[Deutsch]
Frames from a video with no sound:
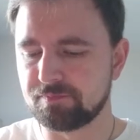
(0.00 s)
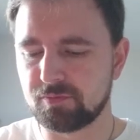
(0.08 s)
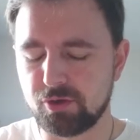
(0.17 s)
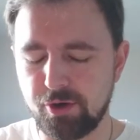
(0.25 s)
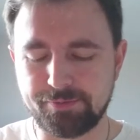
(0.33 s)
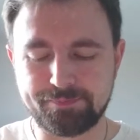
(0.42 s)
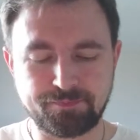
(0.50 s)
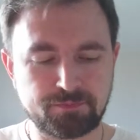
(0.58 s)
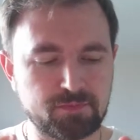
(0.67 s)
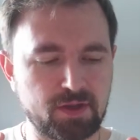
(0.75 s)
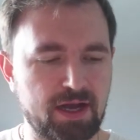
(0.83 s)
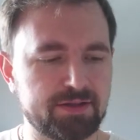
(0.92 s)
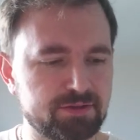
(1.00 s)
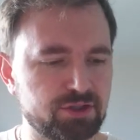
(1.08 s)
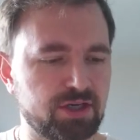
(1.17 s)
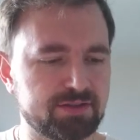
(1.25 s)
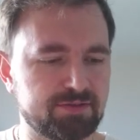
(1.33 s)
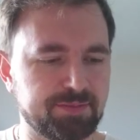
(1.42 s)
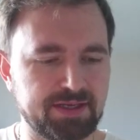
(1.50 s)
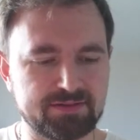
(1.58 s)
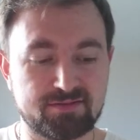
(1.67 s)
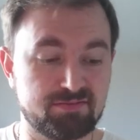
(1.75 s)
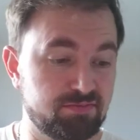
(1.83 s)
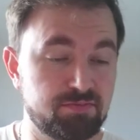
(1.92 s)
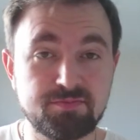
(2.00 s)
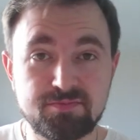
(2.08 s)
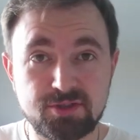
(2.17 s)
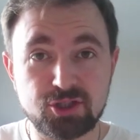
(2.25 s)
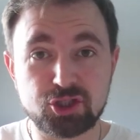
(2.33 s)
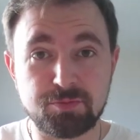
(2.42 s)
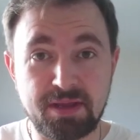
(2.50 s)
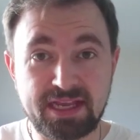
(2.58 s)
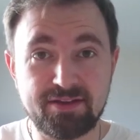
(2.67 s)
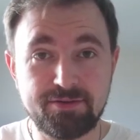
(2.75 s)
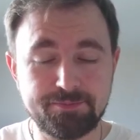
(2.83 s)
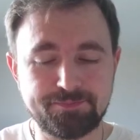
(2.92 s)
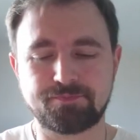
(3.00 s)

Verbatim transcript: Gut, also ich lasse es mir jetzt schmecken.